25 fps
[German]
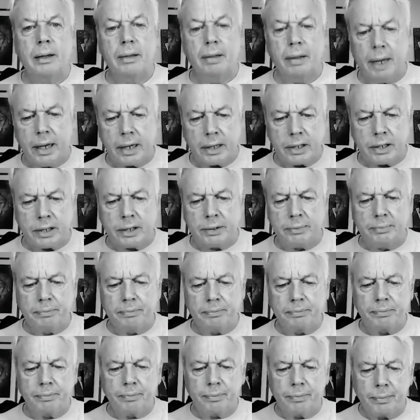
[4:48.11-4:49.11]
this,
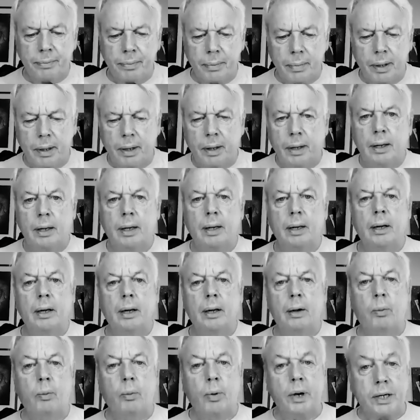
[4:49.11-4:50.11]

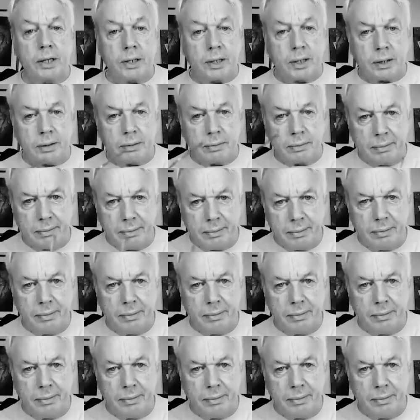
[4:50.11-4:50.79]
which